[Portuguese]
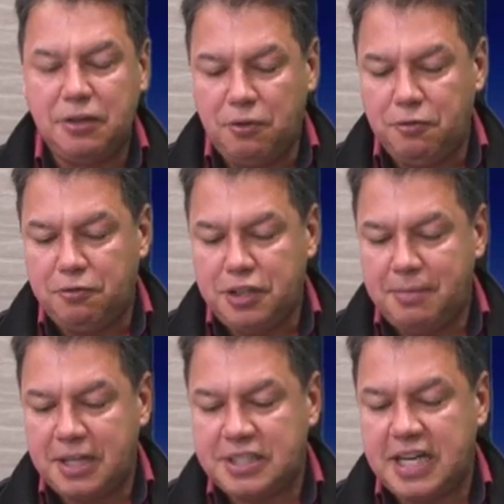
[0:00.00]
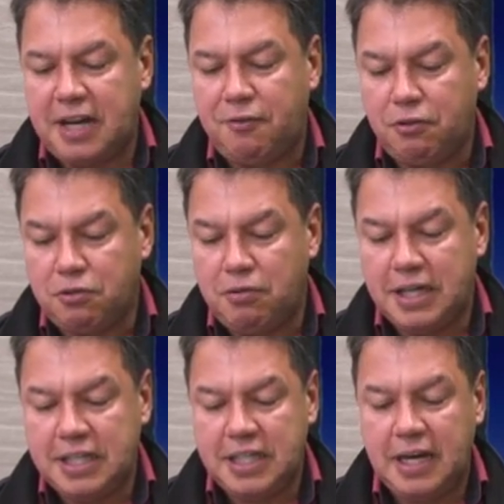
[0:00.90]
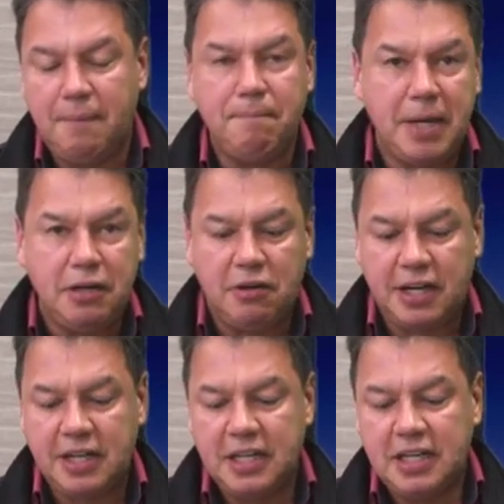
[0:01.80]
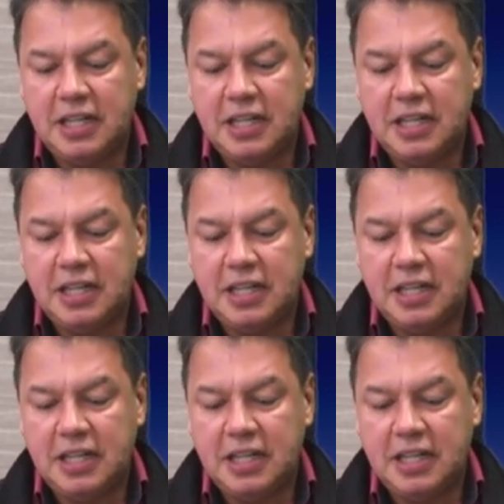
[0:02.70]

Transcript: novo Unimed Car voltou ainda melhor